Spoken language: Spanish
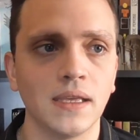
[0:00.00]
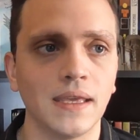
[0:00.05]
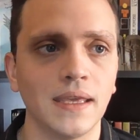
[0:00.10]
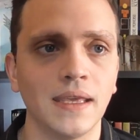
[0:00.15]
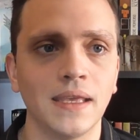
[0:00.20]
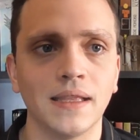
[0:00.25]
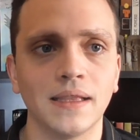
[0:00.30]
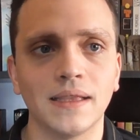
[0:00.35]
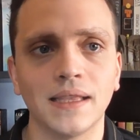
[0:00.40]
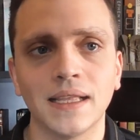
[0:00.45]

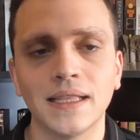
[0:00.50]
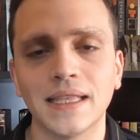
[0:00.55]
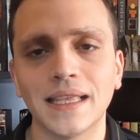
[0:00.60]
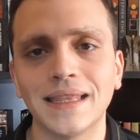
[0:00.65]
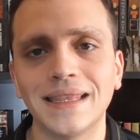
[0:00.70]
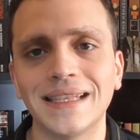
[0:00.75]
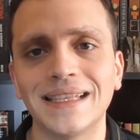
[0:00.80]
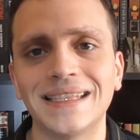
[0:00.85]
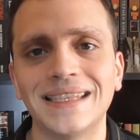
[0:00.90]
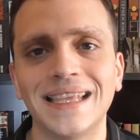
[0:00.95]
que
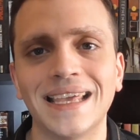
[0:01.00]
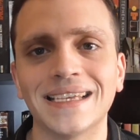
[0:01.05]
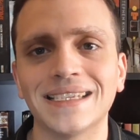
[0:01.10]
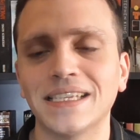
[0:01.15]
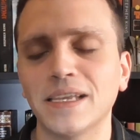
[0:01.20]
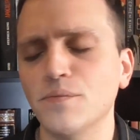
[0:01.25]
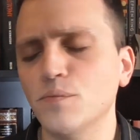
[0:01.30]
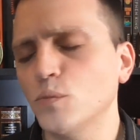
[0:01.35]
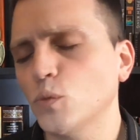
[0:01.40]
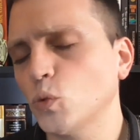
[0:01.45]
tratan de
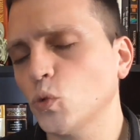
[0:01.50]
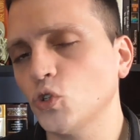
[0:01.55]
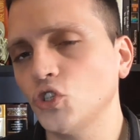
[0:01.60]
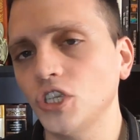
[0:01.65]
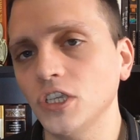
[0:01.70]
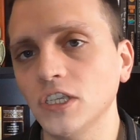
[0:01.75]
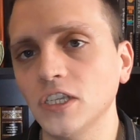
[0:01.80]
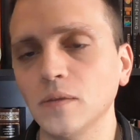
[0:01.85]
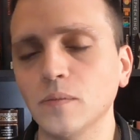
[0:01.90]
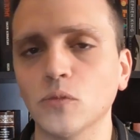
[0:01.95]
hace
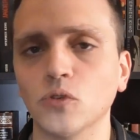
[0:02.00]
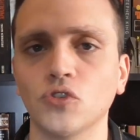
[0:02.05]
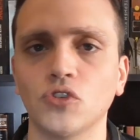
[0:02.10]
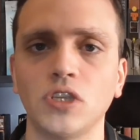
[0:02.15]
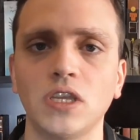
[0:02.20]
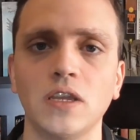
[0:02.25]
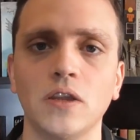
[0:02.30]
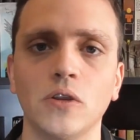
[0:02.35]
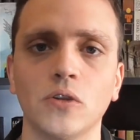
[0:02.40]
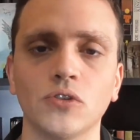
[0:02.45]

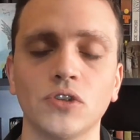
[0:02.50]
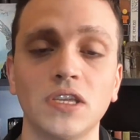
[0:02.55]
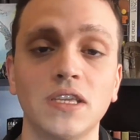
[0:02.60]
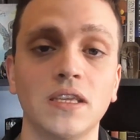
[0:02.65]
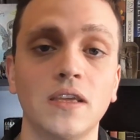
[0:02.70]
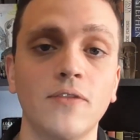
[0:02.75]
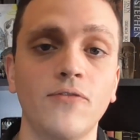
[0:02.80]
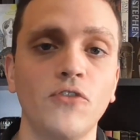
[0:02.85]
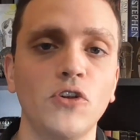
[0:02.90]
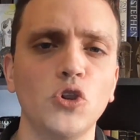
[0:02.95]
muchísimos siglos y
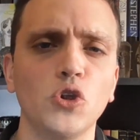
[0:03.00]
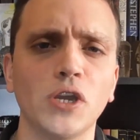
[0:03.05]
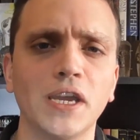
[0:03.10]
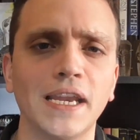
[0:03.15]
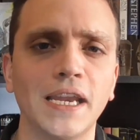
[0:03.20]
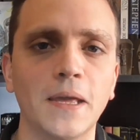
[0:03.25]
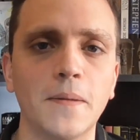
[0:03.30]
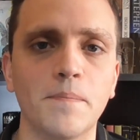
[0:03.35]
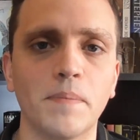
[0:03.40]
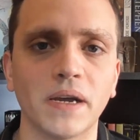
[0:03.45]
qué fue lo
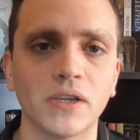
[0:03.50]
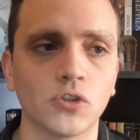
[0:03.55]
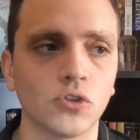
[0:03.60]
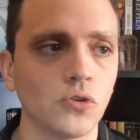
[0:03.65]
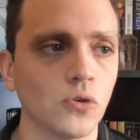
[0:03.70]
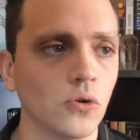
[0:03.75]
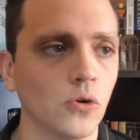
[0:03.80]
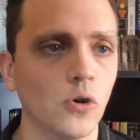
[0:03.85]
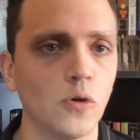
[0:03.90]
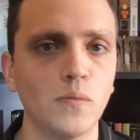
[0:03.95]
que les
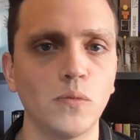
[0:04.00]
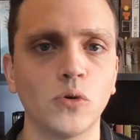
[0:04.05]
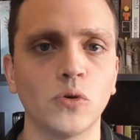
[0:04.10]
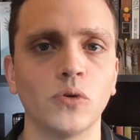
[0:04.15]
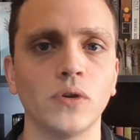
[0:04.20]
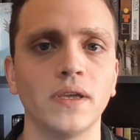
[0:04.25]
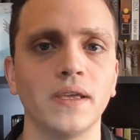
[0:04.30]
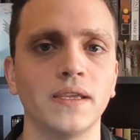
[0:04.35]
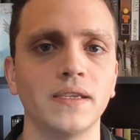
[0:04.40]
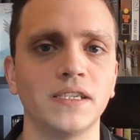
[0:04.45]
pasó,
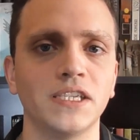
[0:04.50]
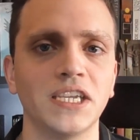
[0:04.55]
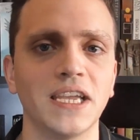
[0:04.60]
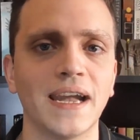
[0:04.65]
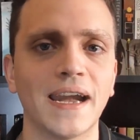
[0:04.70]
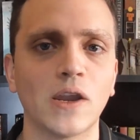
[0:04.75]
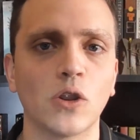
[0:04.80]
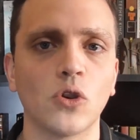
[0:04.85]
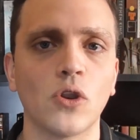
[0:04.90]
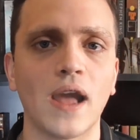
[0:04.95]
cómo eh,
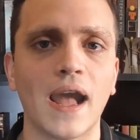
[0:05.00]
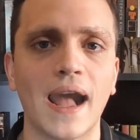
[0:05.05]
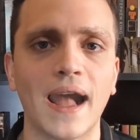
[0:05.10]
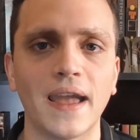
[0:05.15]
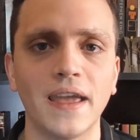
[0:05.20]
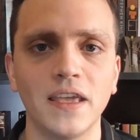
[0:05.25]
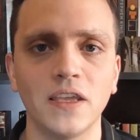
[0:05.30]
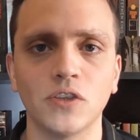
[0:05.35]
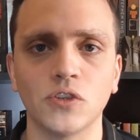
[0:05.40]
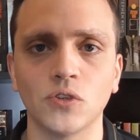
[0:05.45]
llegaron
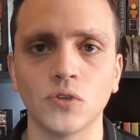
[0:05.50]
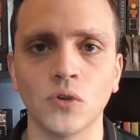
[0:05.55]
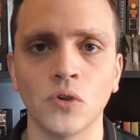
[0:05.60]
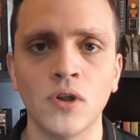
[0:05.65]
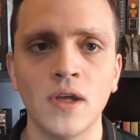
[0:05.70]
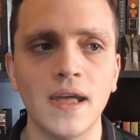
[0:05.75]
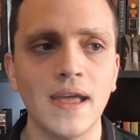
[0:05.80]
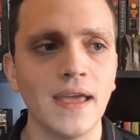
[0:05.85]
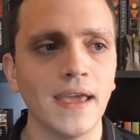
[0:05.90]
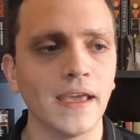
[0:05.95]
a
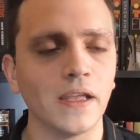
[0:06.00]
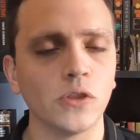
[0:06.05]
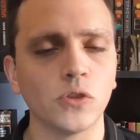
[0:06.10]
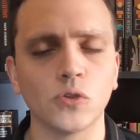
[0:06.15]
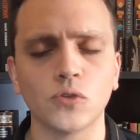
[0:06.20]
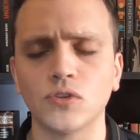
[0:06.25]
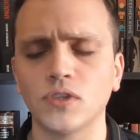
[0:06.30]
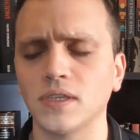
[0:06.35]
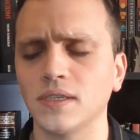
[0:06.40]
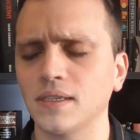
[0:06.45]
eso,
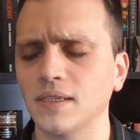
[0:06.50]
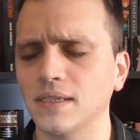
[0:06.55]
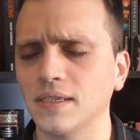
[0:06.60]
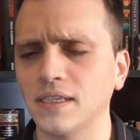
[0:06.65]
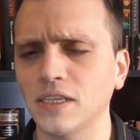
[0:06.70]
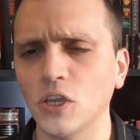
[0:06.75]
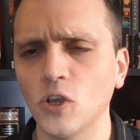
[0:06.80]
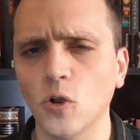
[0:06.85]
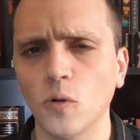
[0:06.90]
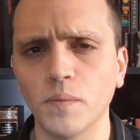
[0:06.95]
entonces
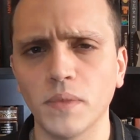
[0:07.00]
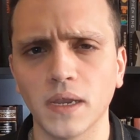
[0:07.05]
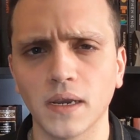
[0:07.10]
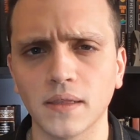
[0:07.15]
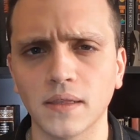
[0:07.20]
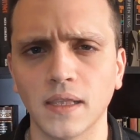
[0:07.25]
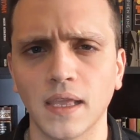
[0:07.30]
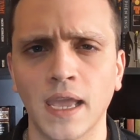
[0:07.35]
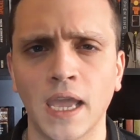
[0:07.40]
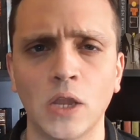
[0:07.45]
se
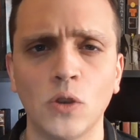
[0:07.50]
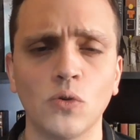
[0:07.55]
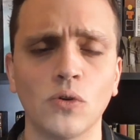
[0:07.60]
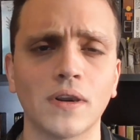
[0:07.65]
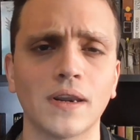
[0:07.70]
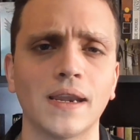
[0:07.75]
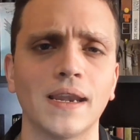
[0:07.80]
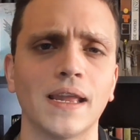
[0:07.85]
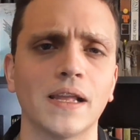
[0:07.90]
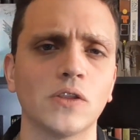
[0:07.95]
convierte en
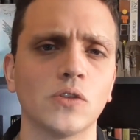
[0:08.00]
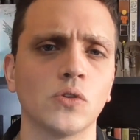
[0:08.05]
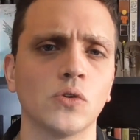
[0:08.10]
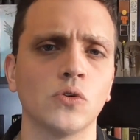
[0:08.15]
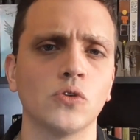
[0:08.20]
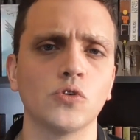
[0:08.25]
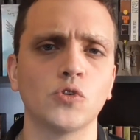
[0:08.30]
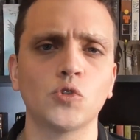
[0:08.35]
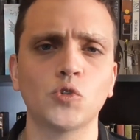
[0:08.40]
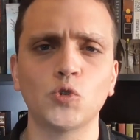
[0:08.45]
un
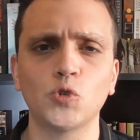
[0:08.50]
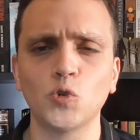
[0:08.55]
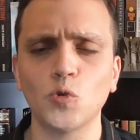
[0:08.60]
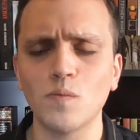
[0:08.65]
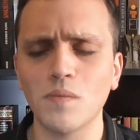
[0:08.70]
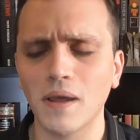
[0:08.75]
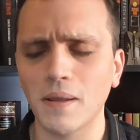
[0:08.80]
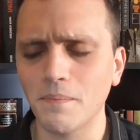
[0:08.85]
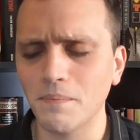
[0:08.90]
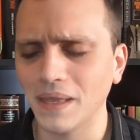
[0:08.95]
relato
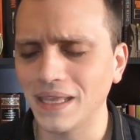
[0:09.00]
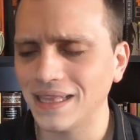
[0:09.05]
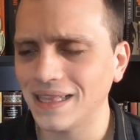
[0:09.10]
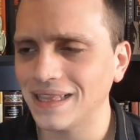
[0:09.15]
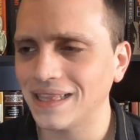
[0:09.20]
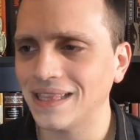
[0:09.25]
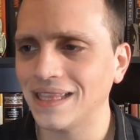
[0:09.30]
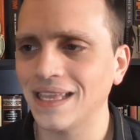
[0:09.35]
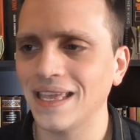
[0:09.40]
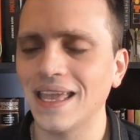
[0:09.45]

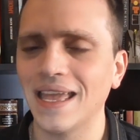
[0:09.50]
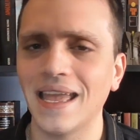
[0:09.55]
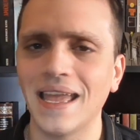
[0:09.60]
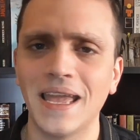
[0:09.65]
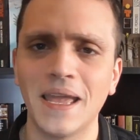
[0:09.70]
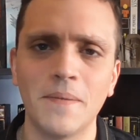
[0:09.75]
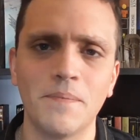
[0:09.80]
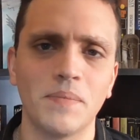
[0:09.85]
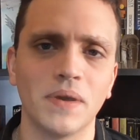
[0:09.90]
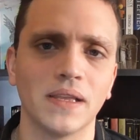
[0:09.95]
sumamente
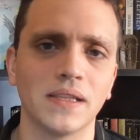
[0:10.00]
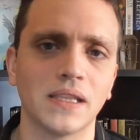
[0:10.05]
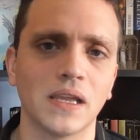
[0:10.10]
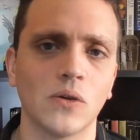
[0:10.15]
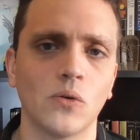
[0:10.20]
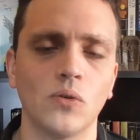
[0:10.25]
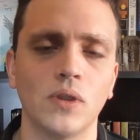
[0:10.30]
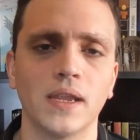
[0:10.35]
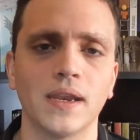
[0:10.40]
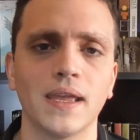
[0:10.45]

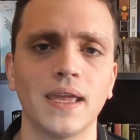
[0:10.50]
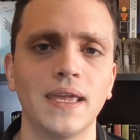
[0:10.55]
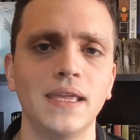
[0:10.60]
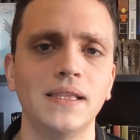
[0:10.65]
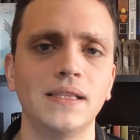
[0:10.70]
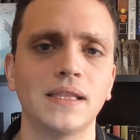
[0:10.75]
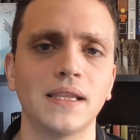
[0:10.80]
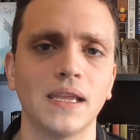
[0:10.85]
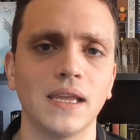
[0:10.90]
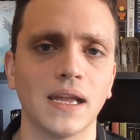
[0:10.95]
espectacular e
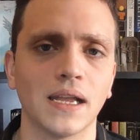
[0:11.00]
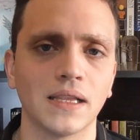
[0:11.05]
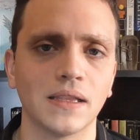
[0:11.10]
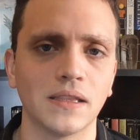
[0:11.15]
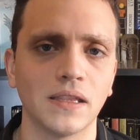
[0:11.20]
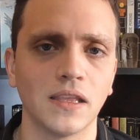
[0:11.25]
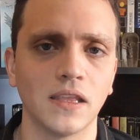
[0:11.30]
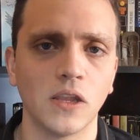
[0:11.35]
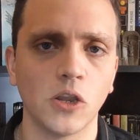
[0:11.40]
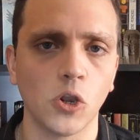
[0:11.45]

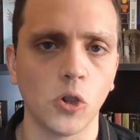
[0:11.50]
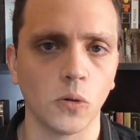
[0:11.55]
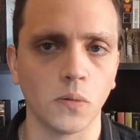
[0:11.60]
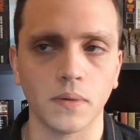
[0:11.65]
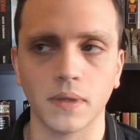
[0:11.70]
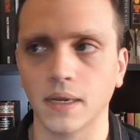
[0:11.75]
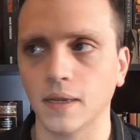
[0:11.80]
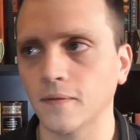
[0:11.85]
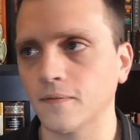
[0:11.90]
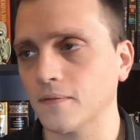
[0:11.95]
intrigante de
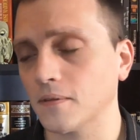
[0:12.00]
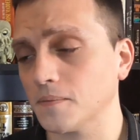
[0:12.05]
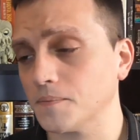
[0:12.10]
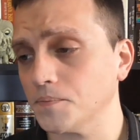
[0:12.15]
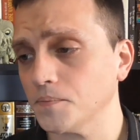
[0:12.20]
Lovecraft.